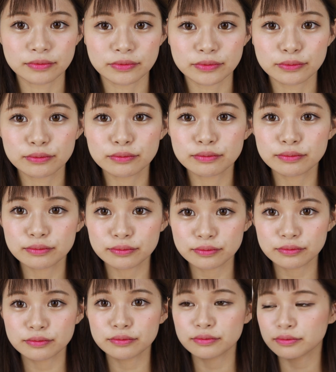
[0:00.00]

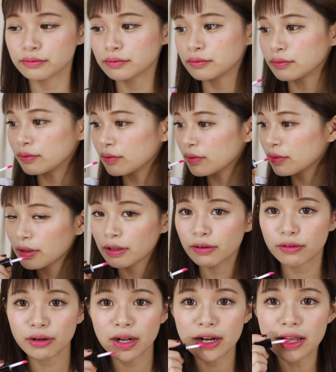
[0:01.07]
うーん。
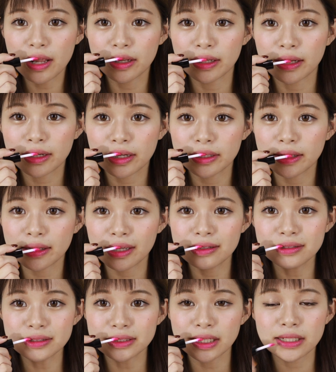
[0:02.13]
これあれやな、中だけ
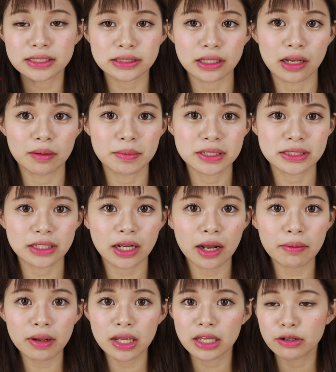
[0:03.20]
塗ったりしたらめっちゃ
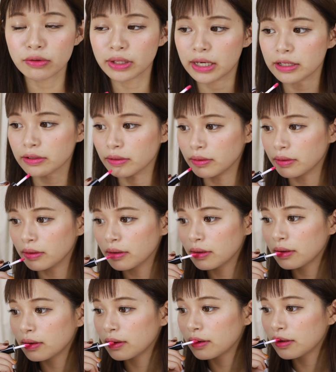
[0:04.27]
可愛い色なりそ
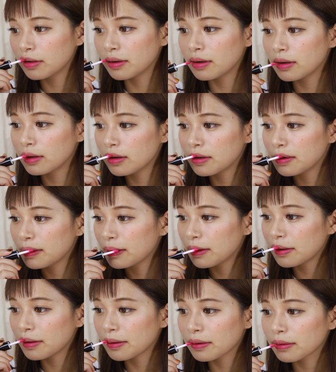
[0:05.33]
う。
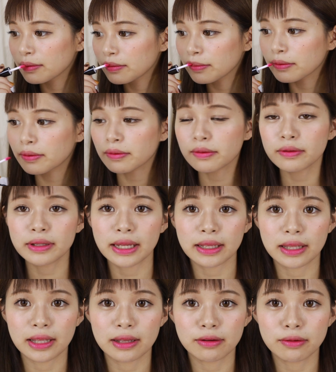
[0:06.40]
この、ここだ
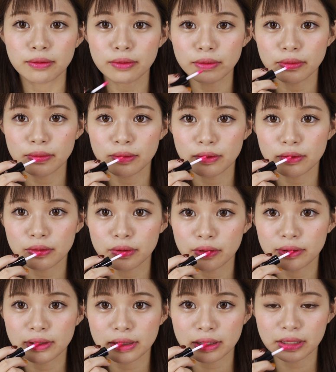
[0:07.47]
け、こことこ
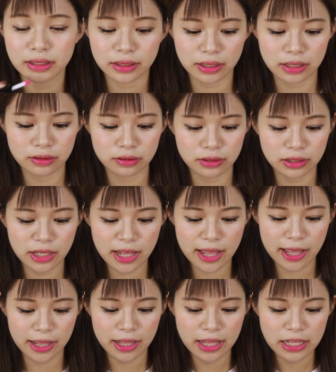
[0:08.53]
の中だけ塗っ
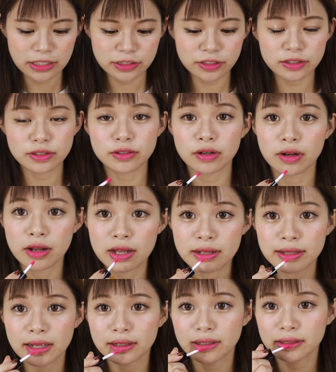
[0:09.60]
て、ちょっと
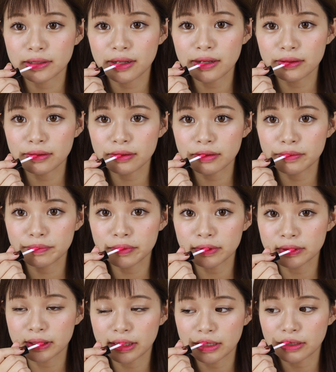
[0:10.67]
なんか韓国っぽ
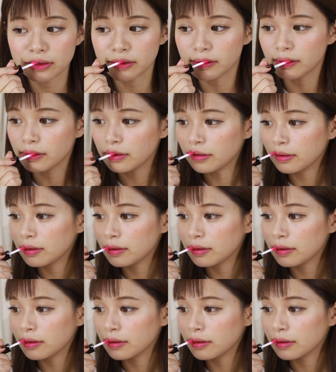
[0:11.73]
くなりそ